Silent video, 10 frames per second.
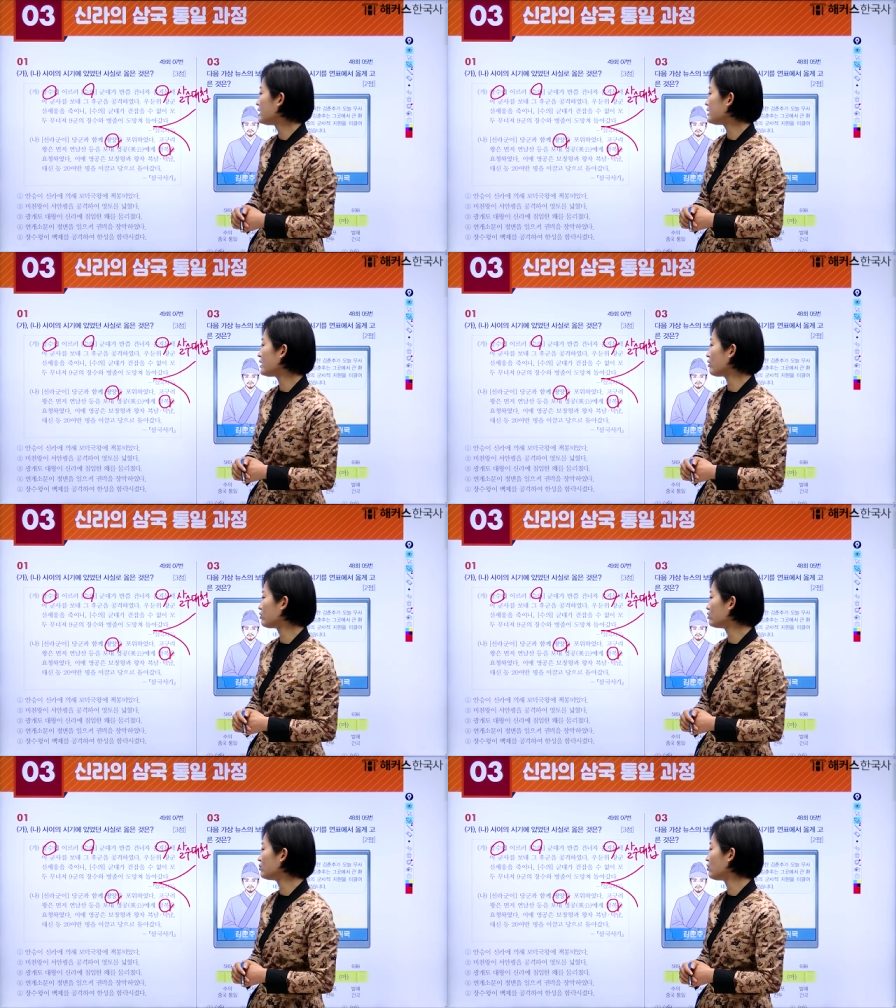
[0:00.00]
이에
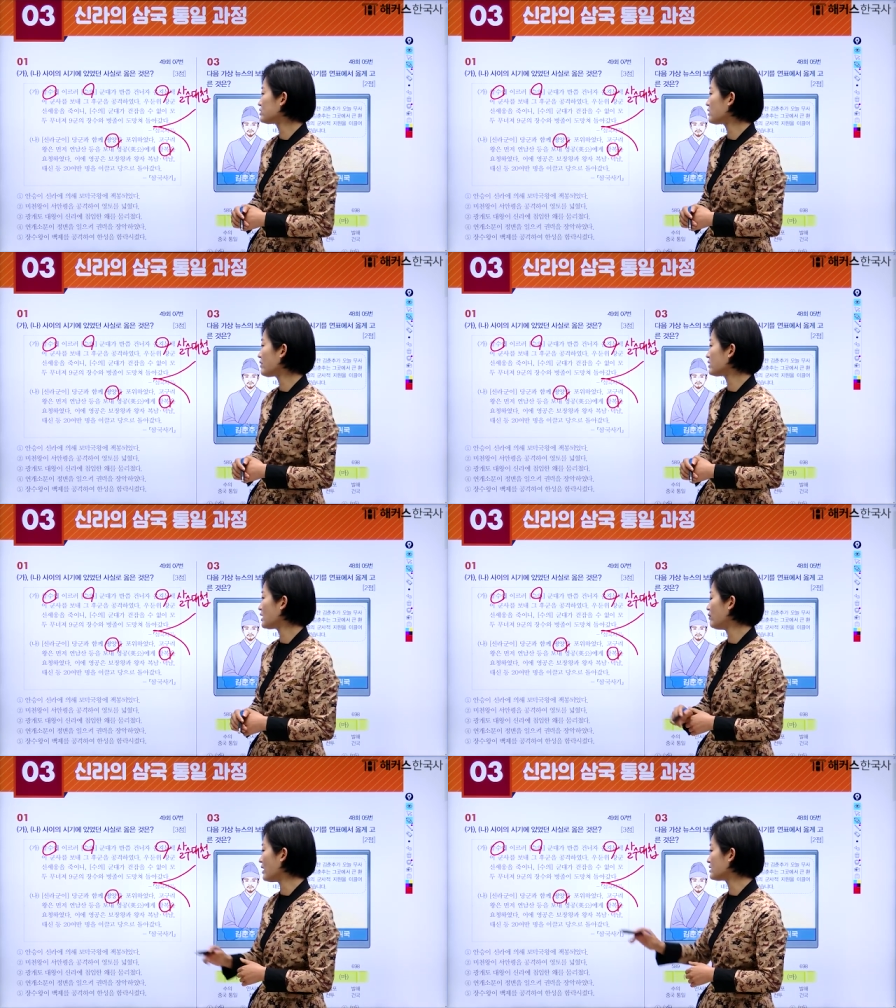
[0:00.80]
영공은
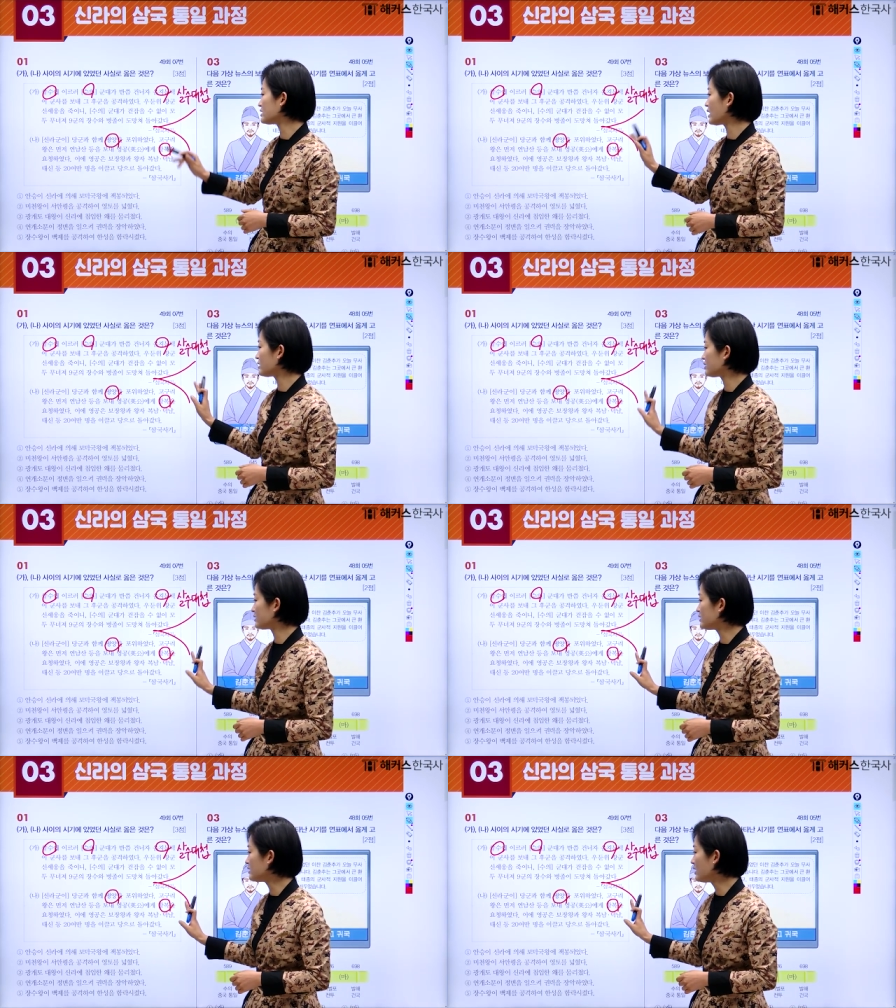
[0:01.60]
보장왕과
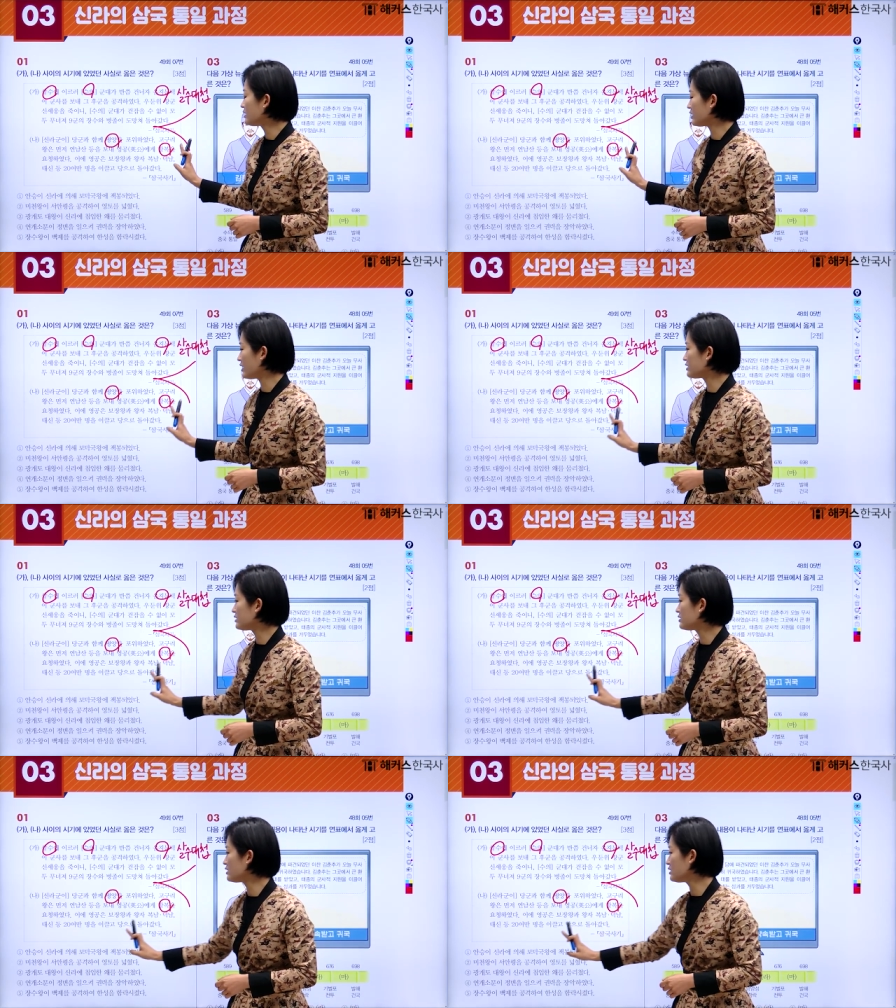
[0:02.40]
왕자들을
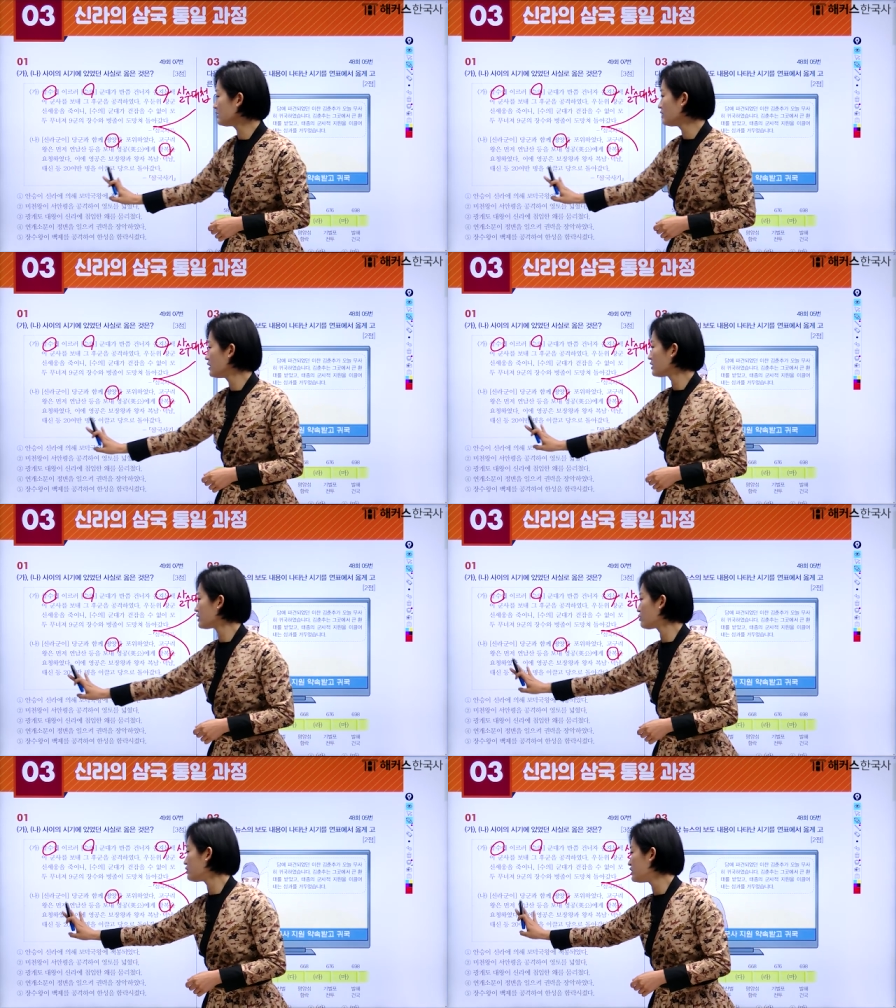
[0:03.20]
대신들
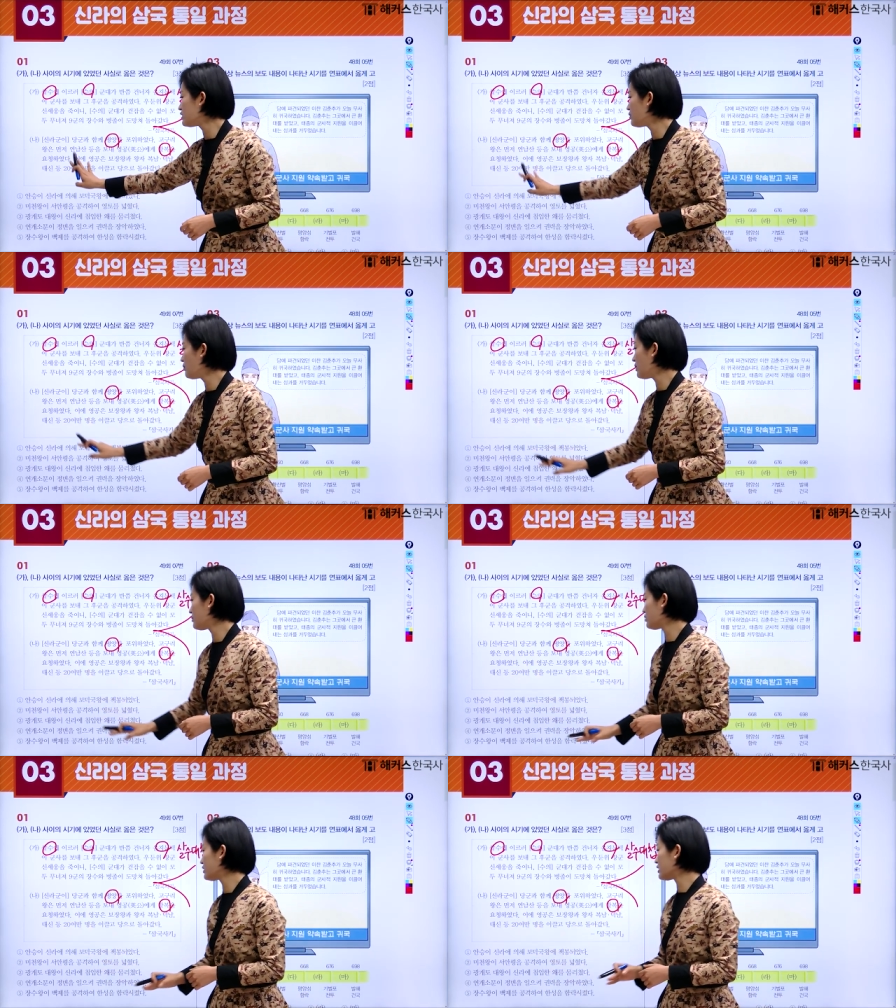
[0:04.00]
그리고 20여만
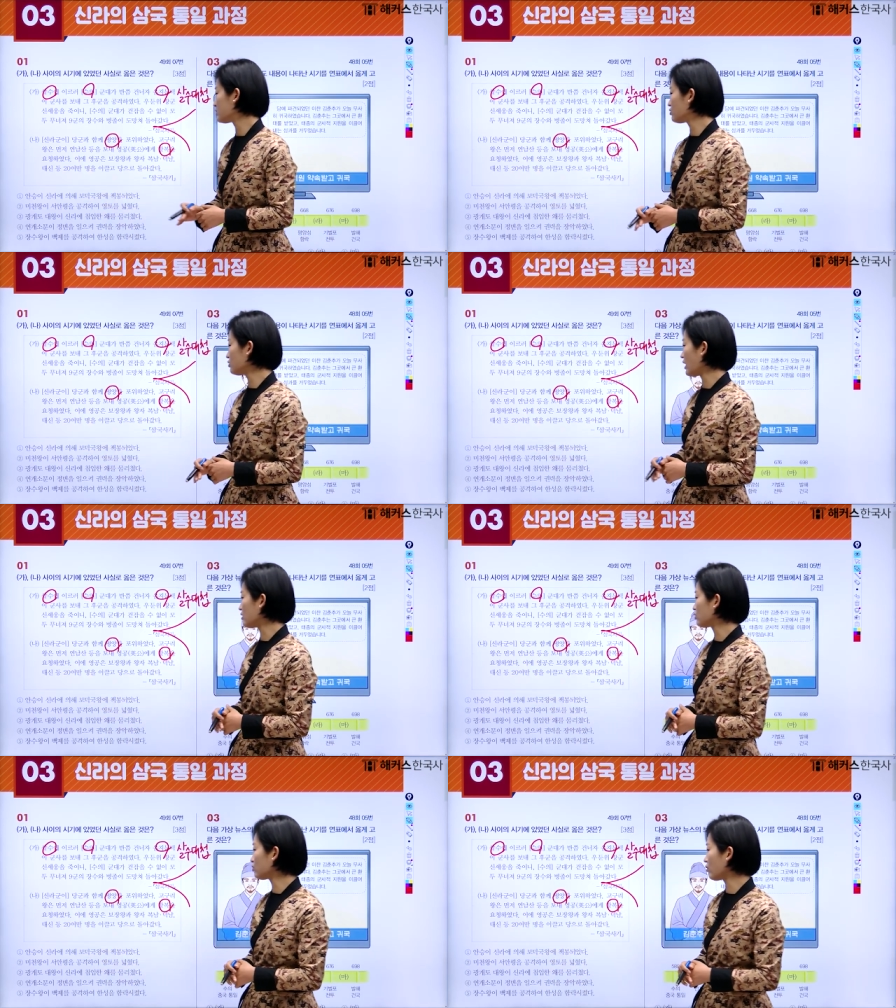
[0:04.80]
명을 이끌고
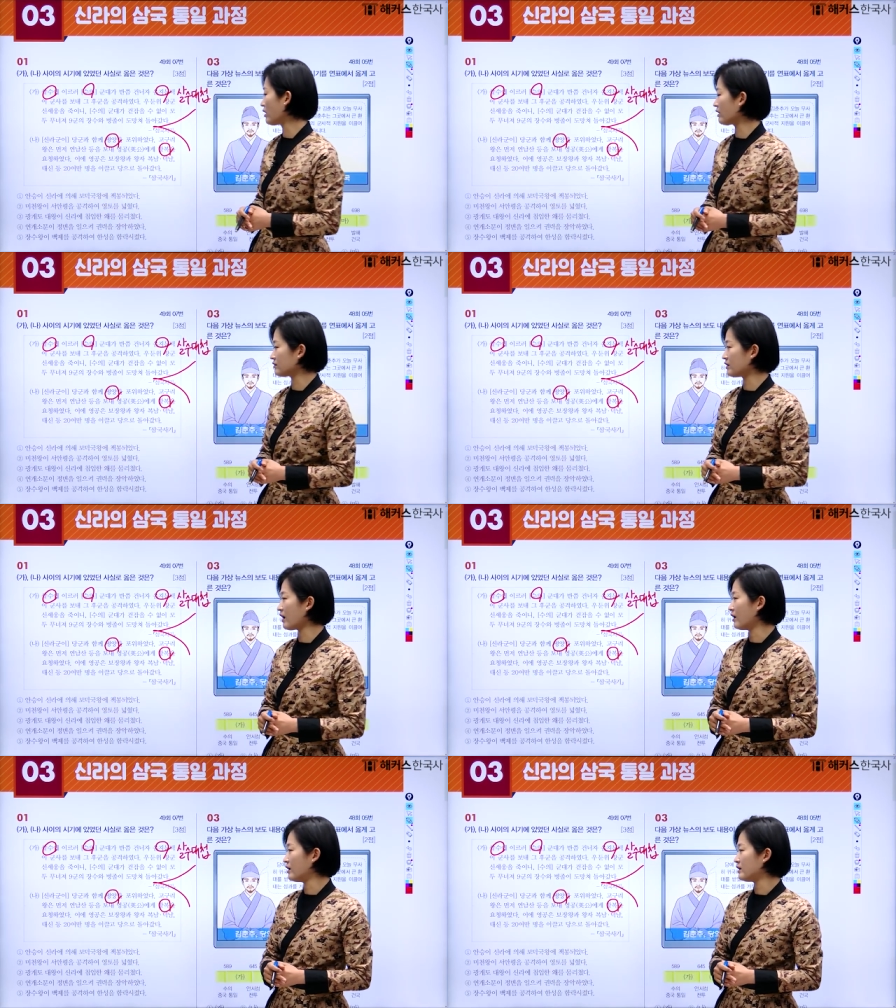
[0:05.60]
당으로 돌아갔다.